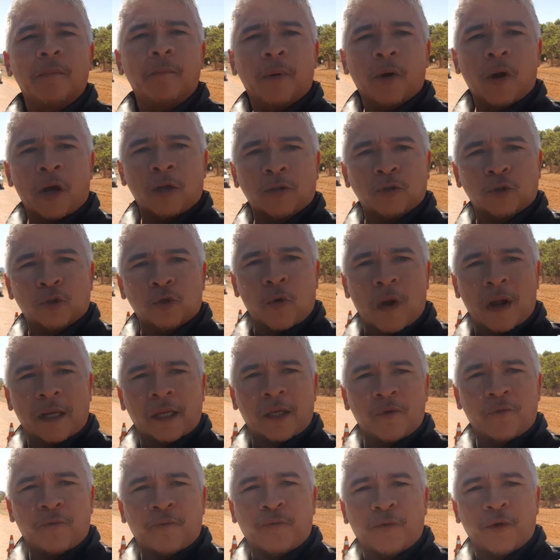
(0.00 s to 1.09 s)
Bloco
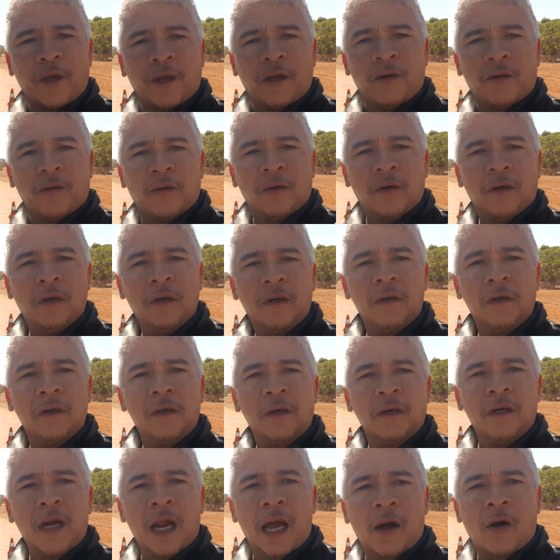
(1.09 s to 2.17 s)
Joaquim Filho,
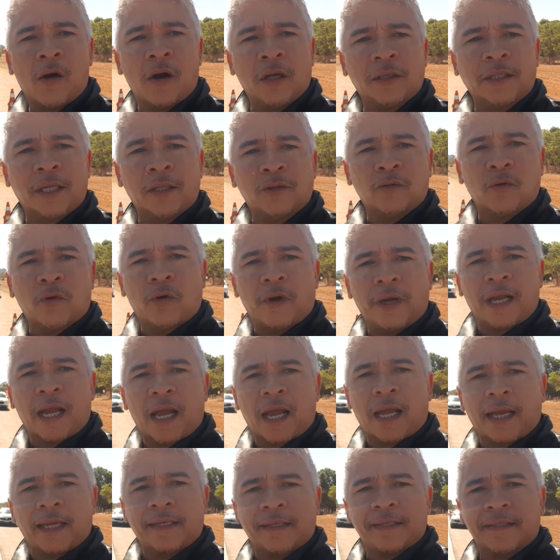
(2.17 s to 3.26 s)
na Rota do
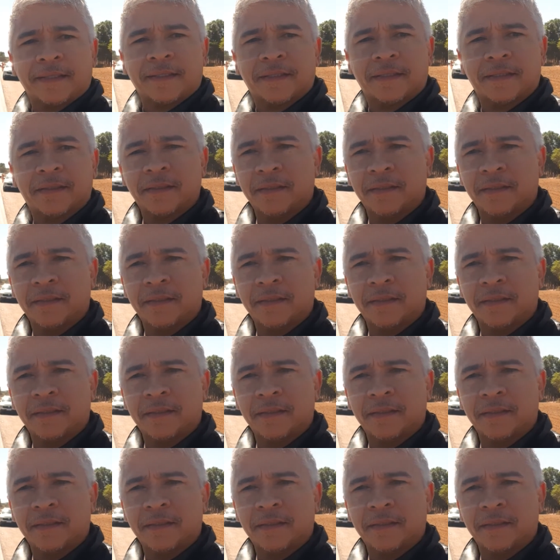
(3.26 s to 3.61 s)
Goiás.